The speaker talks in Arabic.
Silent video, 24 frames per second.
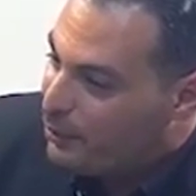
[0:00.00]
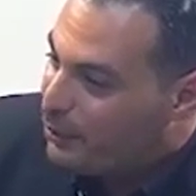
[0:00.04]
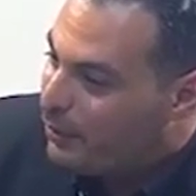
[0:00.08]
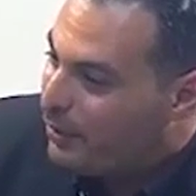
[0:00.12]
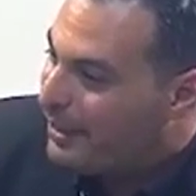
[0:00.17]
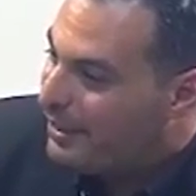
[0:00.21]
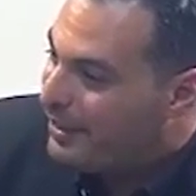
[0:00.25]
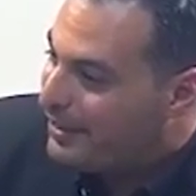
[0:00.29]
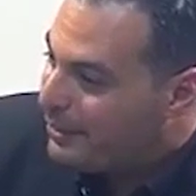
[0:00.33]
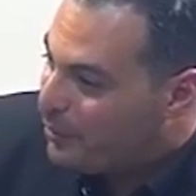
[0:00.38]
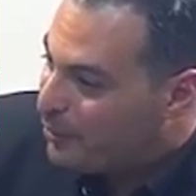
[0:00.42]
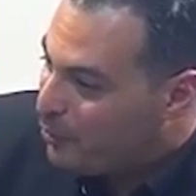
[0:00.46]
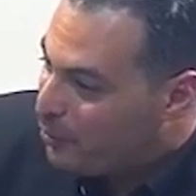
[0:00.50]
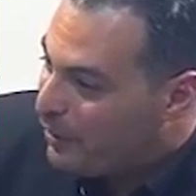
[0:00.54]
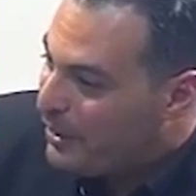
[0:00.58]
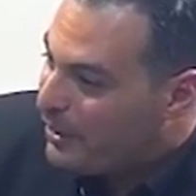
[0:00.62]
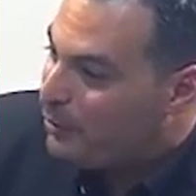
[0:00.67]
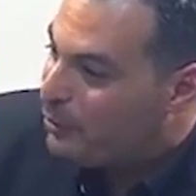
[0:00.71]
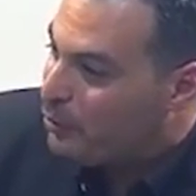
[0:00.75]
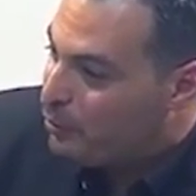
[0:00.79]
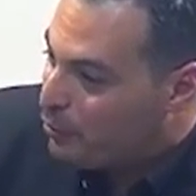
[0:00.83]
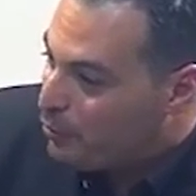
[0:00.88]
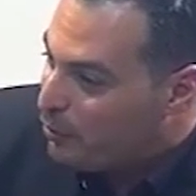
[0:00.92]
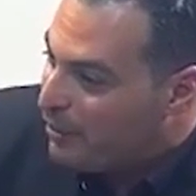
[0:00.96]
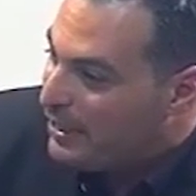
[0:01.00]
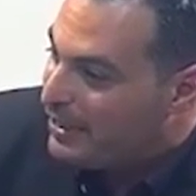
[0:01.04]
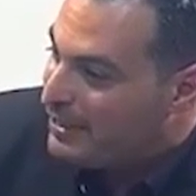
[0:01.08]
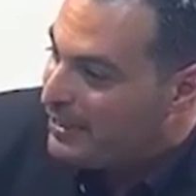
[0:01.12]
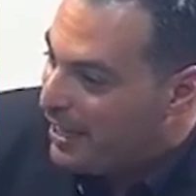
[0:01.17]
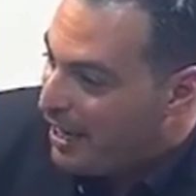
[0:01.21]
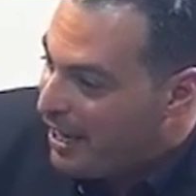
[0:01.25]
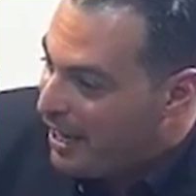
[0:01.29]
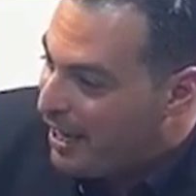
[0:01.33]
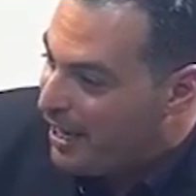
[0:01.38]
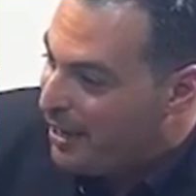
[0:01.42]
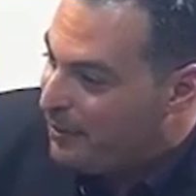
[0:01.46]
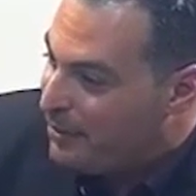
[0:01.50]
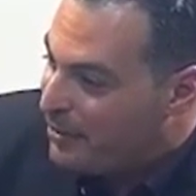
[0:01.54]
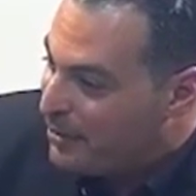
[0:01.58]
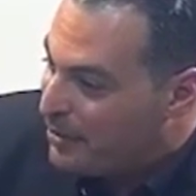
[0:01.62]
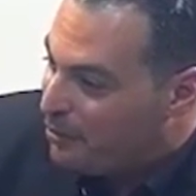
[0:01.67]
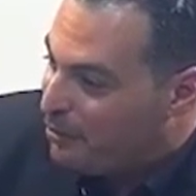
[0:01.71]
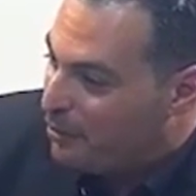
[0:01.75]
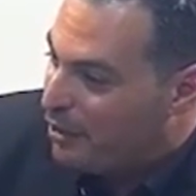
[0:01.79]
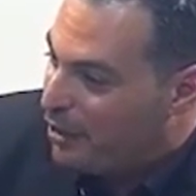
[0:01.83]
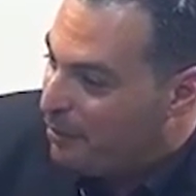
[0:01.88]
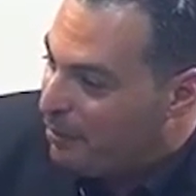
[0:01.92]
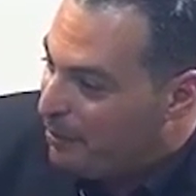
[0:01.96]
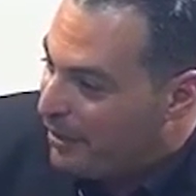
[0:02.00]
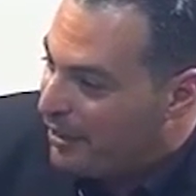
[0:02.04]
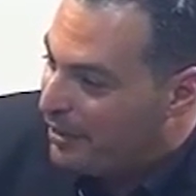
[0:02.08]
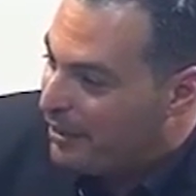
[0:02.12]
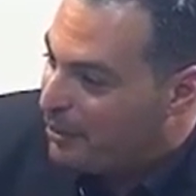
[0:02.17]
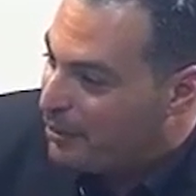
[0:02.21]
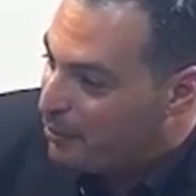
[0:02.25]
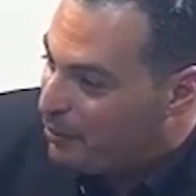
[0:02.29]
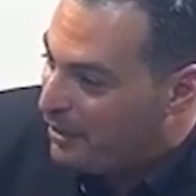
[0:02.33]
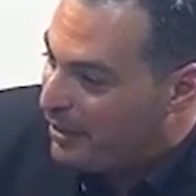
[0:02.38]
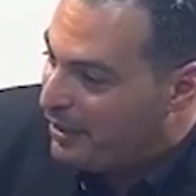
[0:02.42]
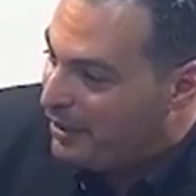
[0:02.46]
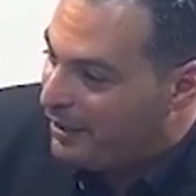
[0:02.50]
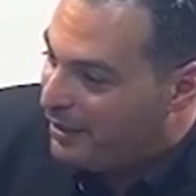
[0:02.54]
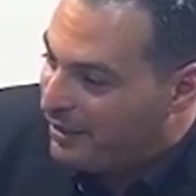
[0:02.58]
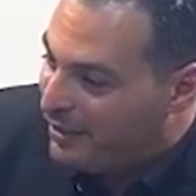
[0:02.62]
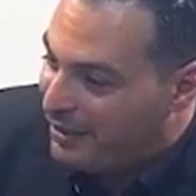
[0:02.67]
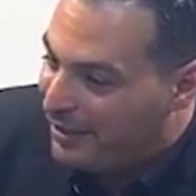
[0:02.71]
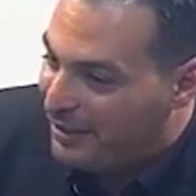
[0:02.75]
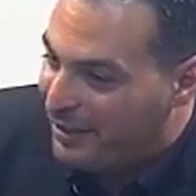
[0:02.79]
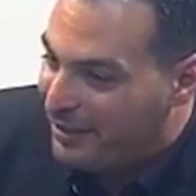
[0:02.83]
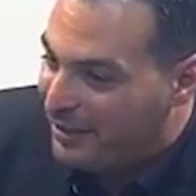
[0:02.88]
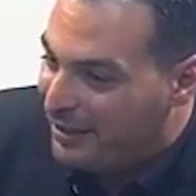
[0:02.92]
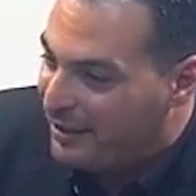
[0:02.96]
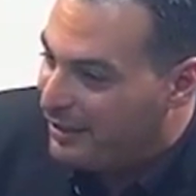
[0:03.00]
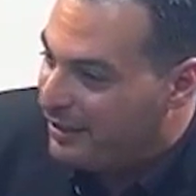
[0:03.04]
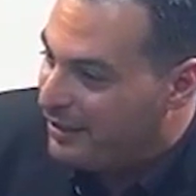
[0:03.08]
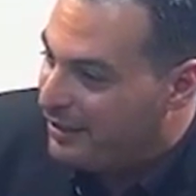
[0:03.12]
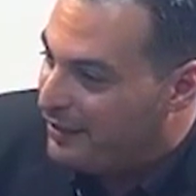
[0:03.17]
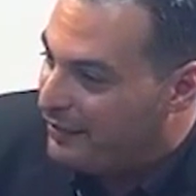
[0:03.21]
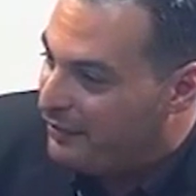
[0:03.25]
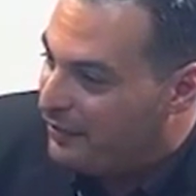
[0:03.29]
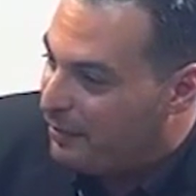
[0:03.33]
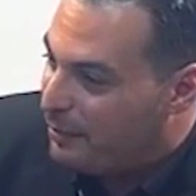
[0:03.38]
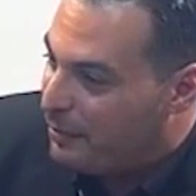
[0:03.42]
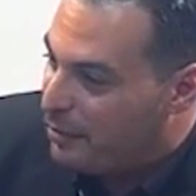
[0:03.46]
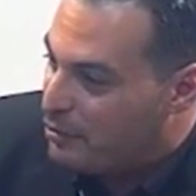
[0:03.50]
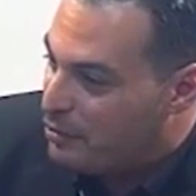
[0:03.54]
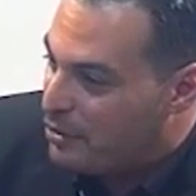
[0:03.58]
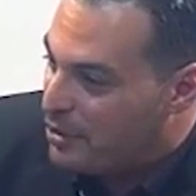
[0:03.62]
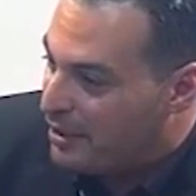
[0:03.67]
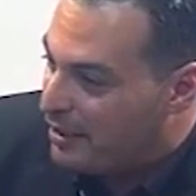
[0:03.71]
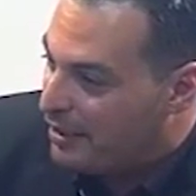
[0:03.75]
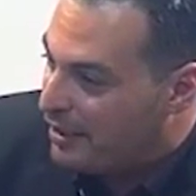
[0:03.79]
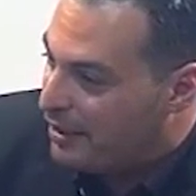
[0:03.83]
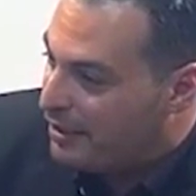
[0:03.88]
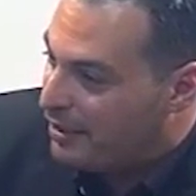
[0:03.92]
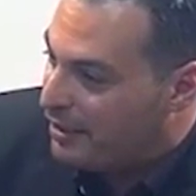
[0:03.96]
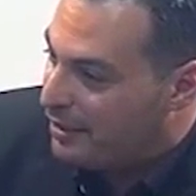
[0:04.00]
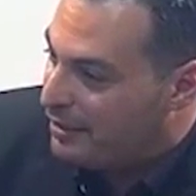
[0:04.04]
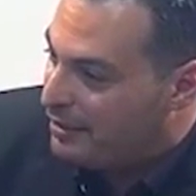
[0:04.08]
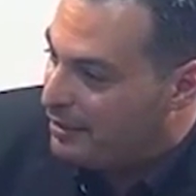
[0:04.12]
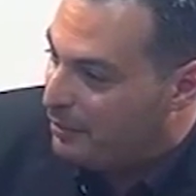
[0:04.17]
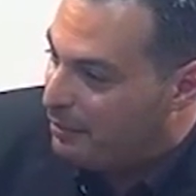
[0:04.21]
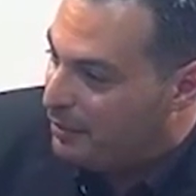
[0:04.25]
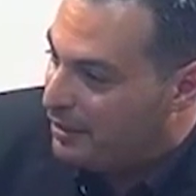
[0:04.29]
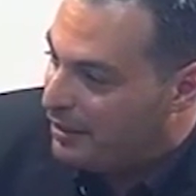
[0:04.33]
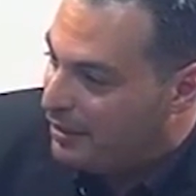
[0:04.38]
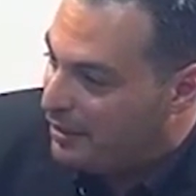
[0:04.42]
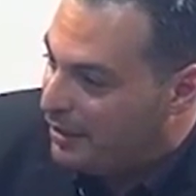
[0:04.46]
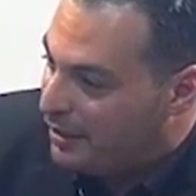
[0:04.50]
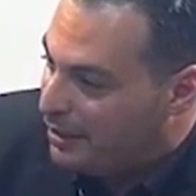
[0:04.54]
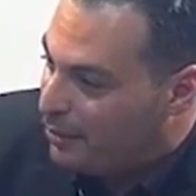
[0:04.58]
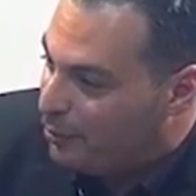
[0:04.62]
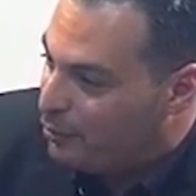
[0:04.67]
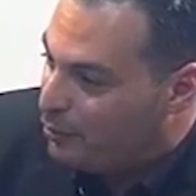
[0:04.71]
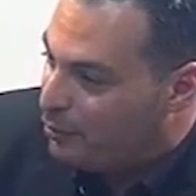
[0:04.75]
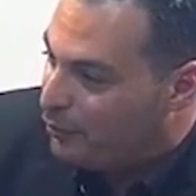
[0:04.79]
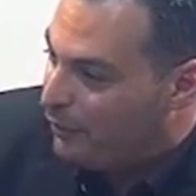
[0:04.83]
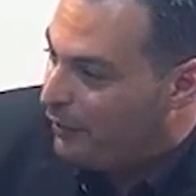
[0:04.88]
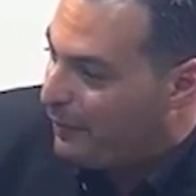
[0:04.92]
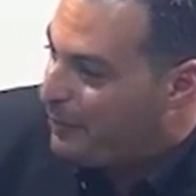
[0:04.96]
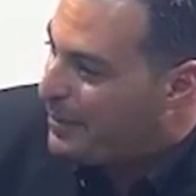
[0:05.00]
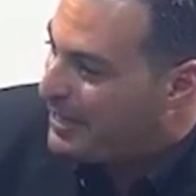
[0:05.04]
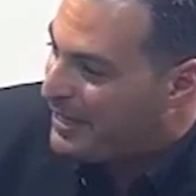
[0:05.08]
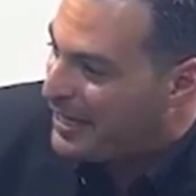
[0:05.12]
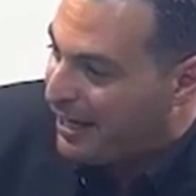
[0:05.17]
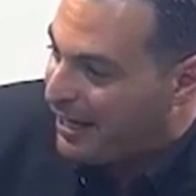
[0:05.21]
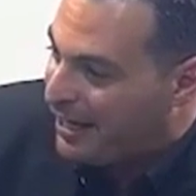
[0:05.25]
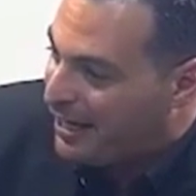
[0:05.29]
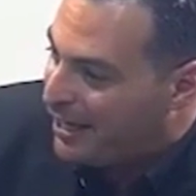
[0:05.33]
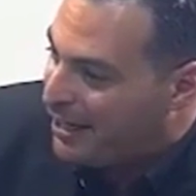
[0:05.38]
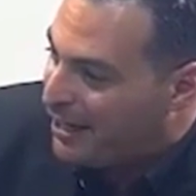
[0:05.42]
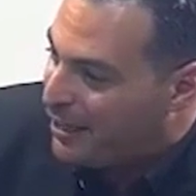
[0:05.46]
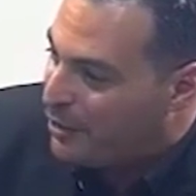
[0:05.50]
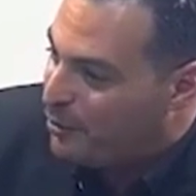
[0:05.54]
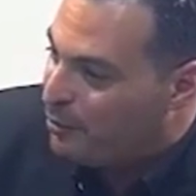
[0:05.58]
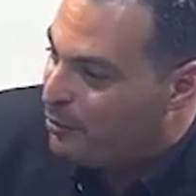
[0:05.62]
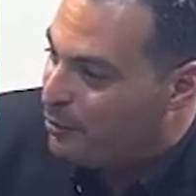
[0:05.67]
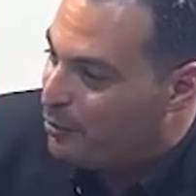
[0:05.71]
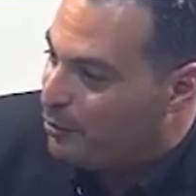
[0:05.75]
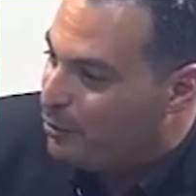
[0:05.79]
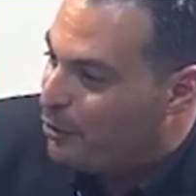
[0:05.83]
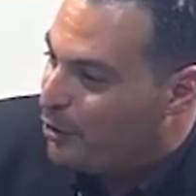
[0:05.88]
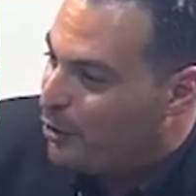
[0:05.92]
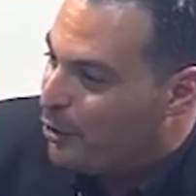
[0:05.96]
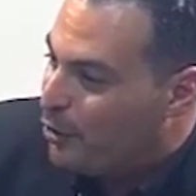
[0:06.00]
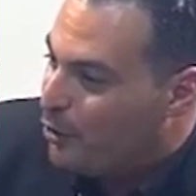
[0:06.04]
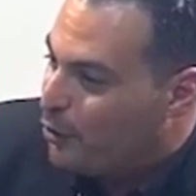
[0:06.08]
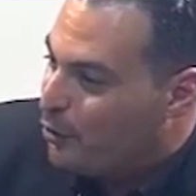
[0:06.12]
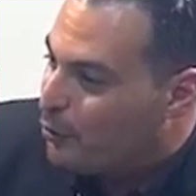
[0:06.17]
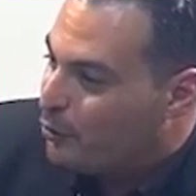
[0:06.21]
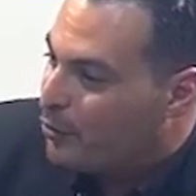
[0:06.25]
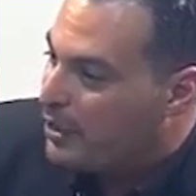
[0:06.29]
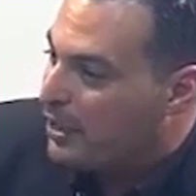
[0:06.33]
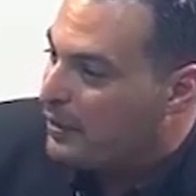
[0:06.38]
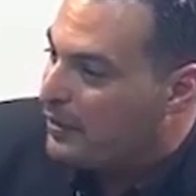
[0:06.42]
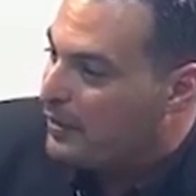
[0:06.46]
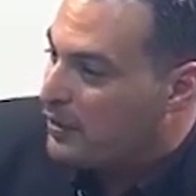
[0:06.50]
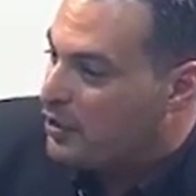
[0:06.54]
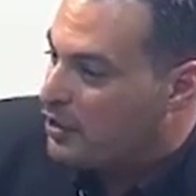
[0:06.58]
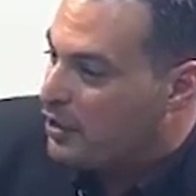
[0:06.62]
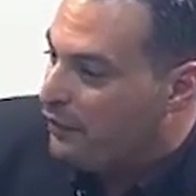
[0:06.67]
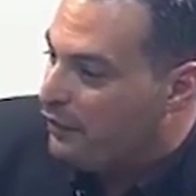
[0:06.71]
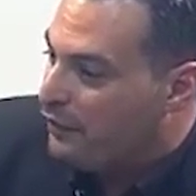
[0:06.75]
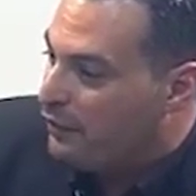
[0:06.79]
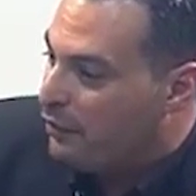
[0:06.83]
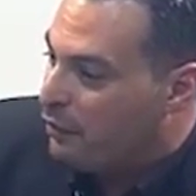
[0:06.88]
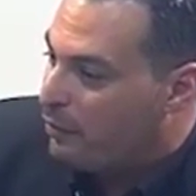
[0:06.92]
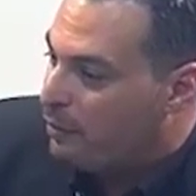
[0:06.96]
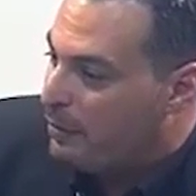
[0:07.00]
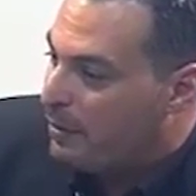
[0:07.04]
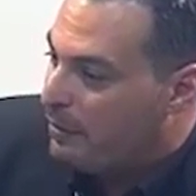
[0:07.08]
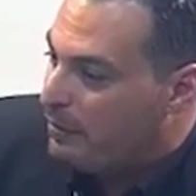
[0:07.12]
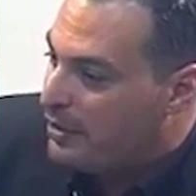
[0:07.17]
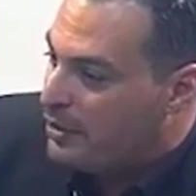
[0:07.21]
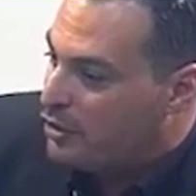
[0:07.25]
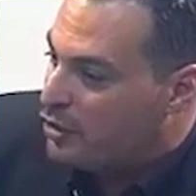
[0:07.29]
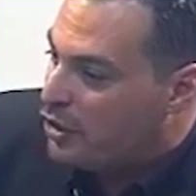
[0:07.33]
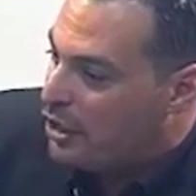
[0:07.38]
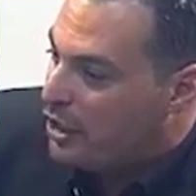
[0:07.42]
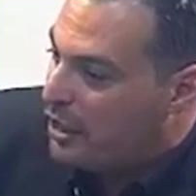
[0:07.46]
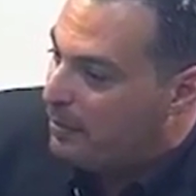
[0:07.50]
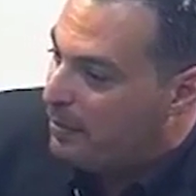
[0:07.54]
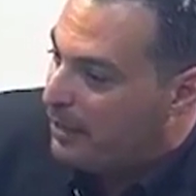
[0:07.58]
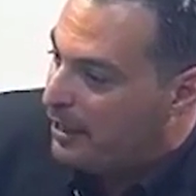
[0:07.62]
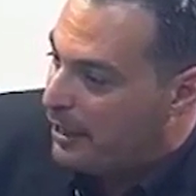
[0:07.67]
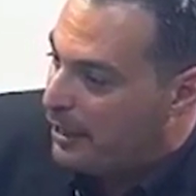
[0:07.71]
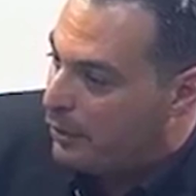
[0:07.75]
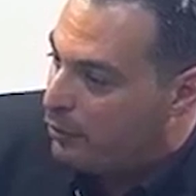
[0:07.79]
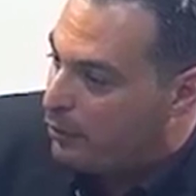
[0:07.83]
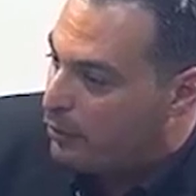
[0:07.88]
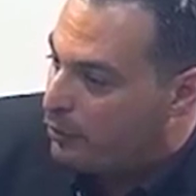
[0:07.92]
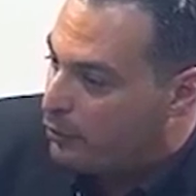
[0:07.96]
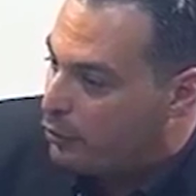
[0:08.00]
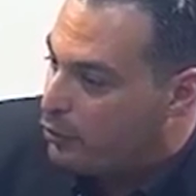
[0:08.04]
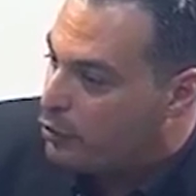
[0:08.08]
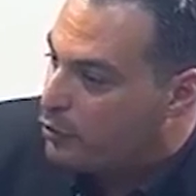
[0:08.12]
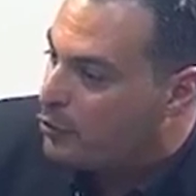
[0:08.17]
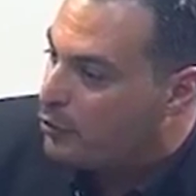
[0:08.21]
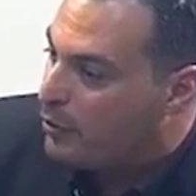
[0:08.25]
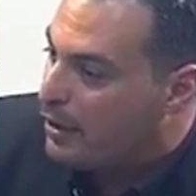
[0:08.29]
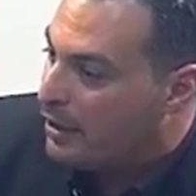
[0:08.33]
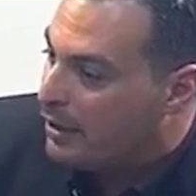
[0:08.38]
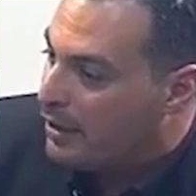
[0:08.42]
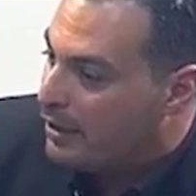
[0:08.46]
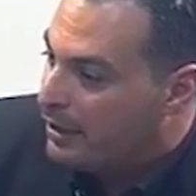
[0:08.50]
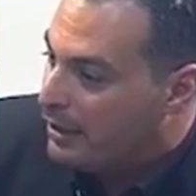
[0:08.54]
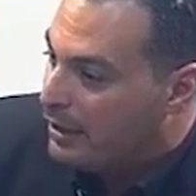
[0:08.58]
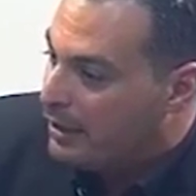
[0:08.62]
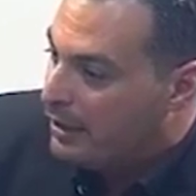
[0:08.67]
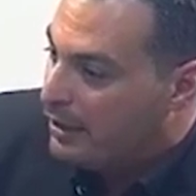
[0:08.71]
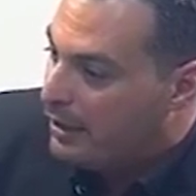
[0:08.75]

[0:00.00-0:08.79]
تولي تولي وتولي اصحاب انت وياهم معناها تولي فما سيرتان انتيميتي وفما تقارب وتكتشف ربما جانب اخر كسوا